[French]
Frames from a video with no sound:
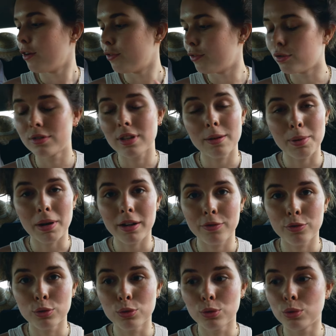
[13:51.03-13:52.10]
vos appareils
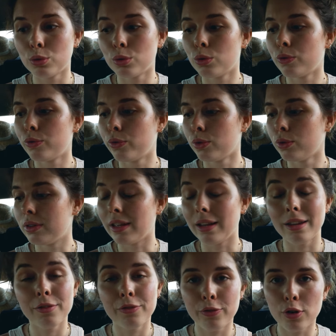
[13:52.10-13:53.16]
photo, vos
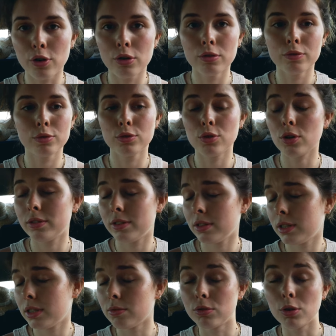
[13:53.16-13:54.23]
téléphones, vos ordi
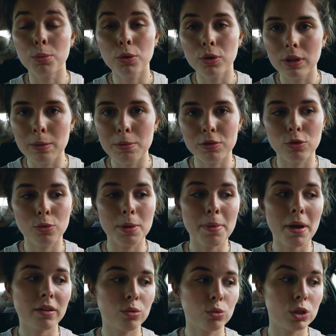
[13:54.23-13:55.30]
si vous en prenez parce que par
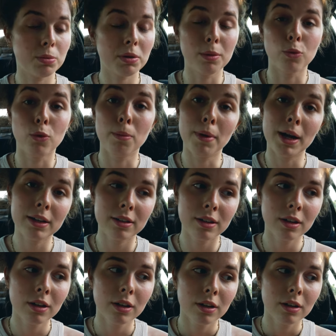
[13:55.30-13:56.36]
bah, perso j'ai pris mon
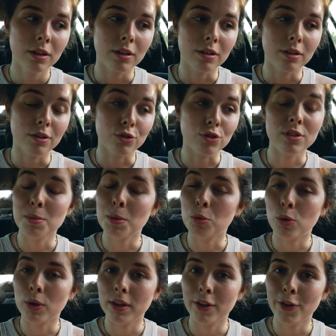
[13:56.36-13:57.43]
Mac, euh, je ne sais pas
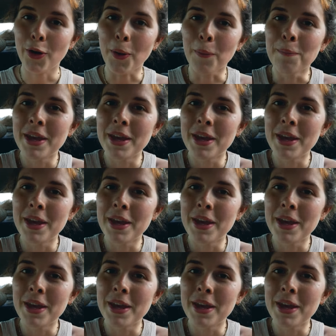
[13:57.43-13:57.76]
pourquoi d'ailleurs